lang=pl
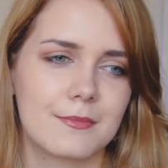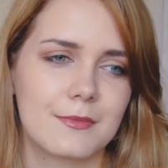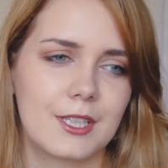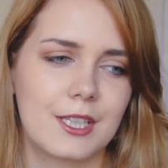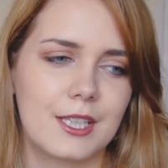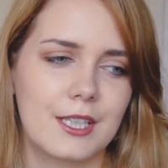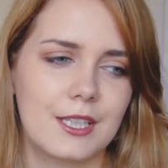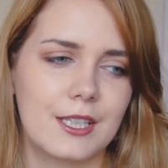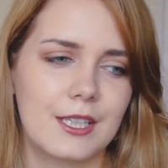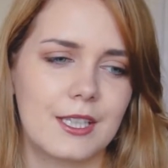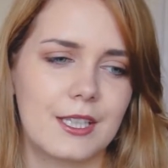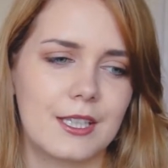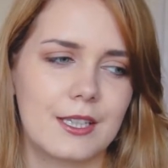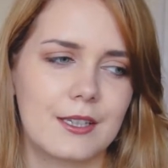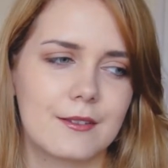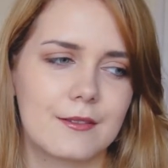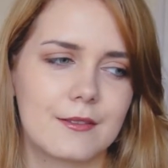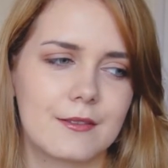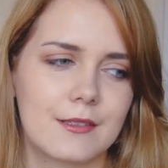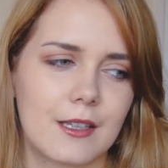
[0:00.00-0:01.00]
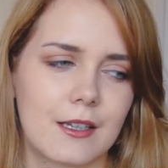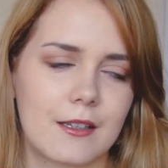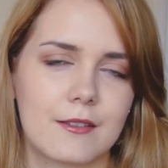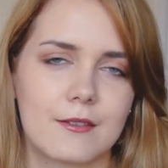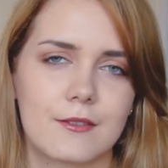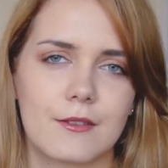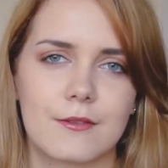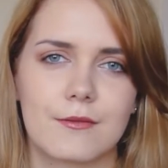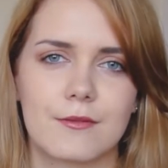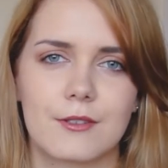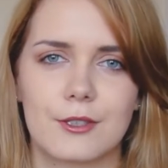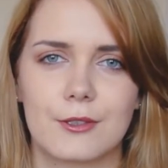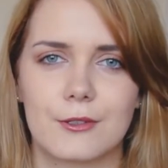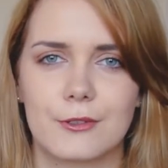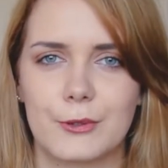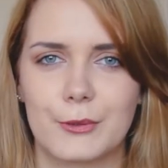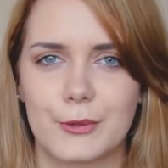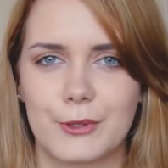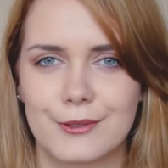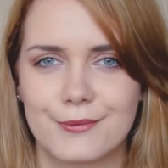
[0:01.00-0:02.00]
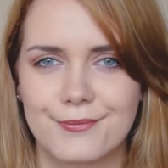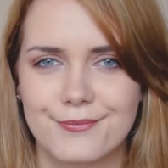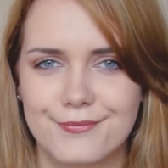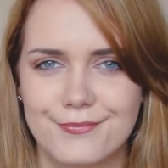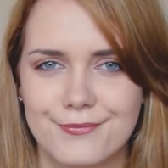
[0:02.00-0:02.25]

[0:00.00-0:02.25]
i tak to wychodziło.